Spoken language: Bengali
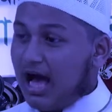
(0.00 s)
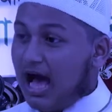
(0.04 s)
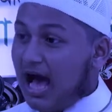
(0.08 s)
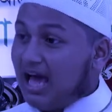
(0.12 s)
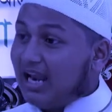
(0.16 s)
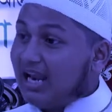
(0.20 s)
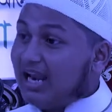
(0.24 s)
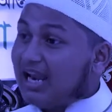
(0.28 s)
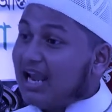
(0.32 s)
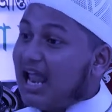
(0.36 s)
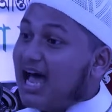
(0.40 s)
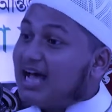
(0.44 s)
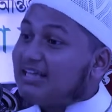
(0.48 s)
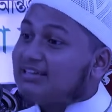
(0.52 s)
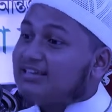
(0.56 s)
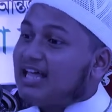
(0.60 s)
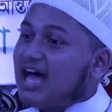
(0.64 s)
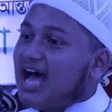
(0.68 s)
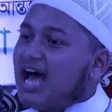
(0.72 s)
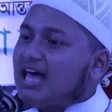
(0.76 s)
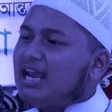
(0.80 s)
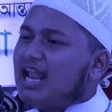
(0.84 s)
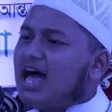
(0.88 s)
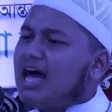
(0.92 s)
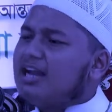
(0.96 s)
আল্লাহ
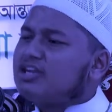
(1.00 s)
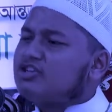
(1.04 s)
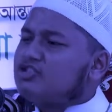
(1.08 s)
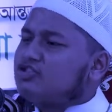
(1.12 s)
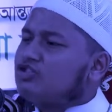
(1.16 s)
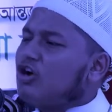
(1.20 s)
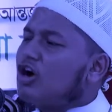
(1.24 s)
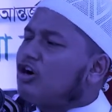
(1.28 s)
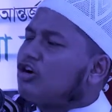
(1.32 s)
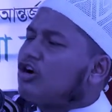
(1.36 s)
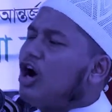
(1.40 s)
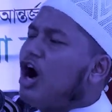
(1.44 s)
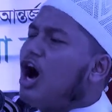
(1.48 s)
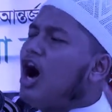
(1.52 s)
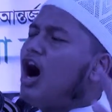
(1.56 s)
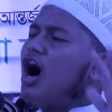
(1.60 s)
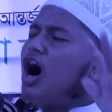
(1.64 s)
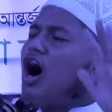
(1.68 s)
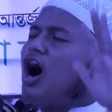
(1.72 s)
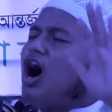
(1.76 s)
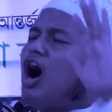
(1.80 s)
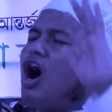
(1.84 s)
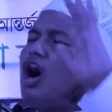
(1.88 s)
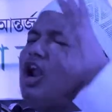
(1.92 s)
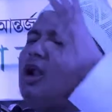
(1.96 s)
তালার
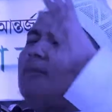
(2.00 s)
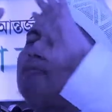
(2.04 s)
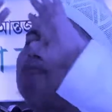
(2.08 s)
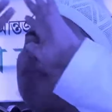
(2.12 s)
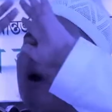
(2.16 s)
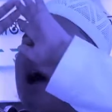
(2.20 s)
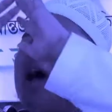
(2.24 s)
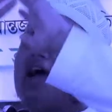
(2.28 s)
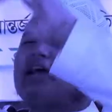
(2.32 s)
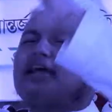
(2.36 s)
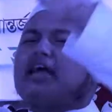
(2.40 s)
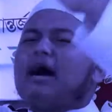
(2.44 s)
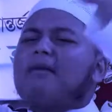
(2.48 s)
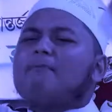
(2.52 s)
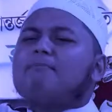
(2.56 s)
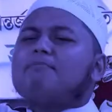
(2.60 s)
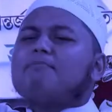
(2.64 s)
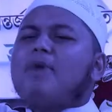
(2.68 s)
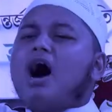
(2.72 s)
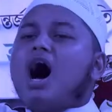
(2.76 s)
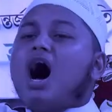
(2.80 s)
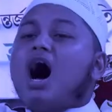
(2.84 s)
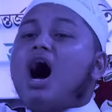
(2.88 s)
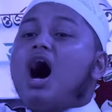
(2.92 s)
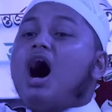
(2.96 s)
সকল
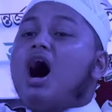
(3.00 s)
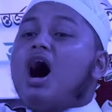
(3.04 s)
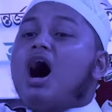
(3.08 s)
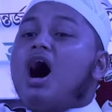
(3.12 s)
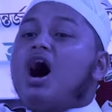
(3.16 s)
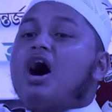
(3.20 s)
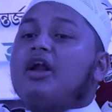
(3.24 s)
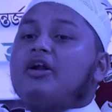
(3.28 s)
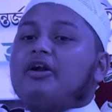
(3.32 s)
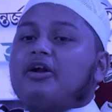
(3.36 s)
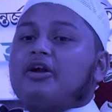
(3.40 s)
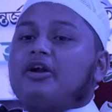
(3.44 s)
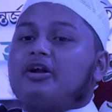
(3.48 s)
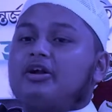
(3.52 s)
পয়গম্বর